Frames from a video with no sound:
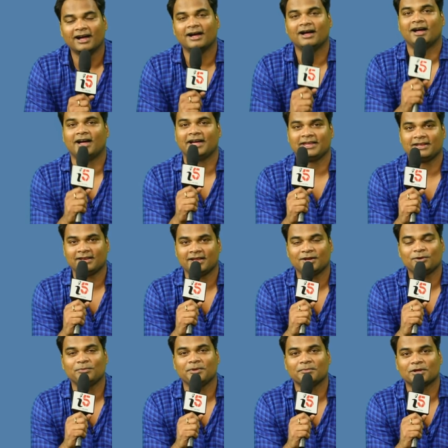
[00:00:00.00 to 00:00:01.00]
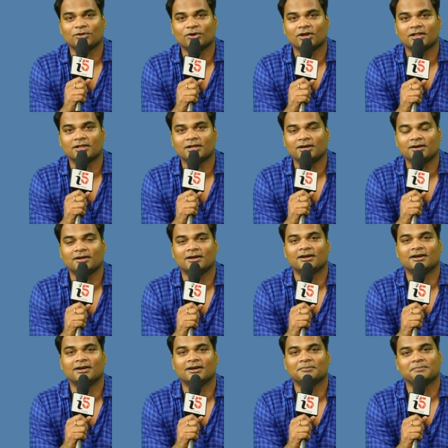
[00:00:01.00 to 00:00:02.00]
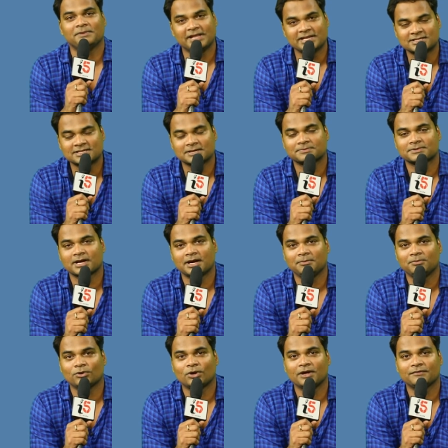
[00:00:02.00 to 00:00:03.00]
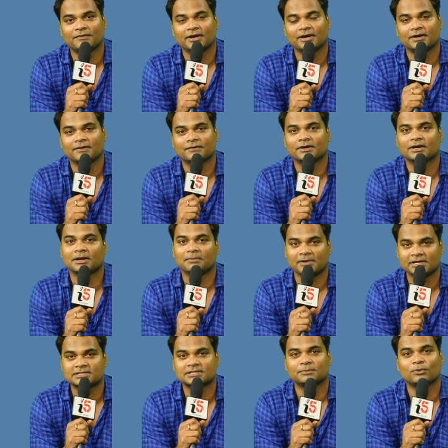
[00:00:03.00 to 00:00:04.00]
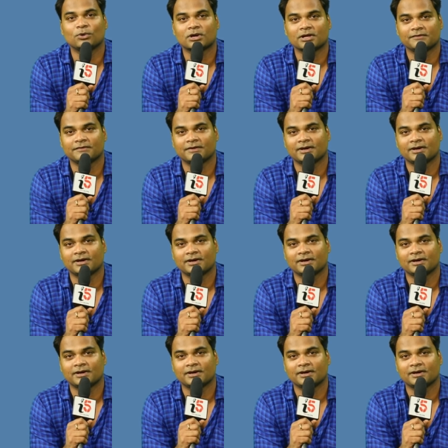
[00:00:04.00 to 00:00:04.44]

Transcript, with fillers: హాయ్ నేను మీ మధునందన్ ప్లీజ్ సబ్స్క్రైబ్ టు ఐఫై నెట్వర్క్ అండ్ ప్లీజ్ సపోర్ట్ ఐఫై